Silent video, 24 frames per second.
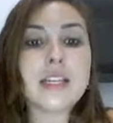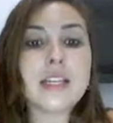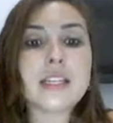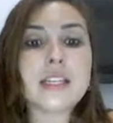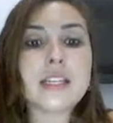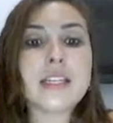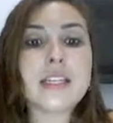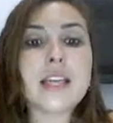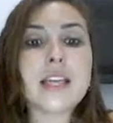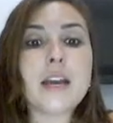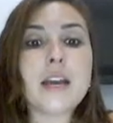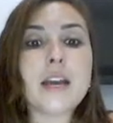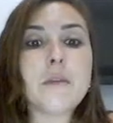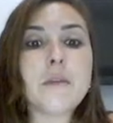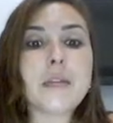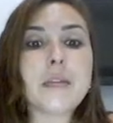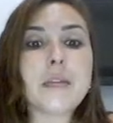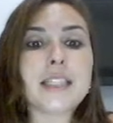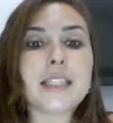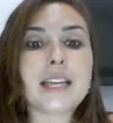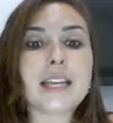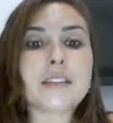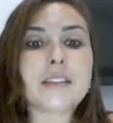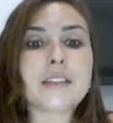que é uma
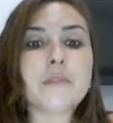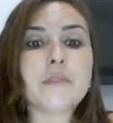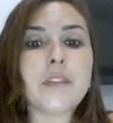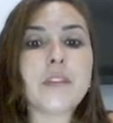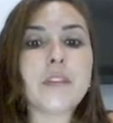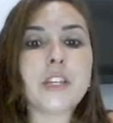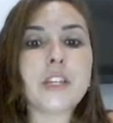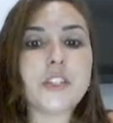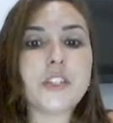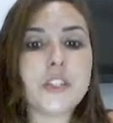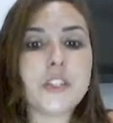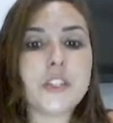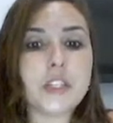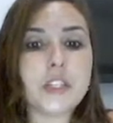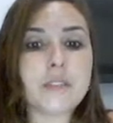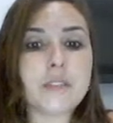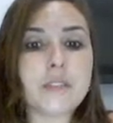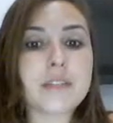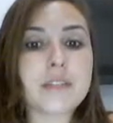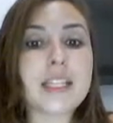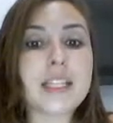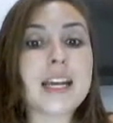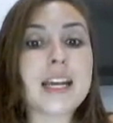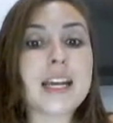data
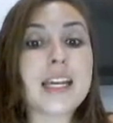festiva da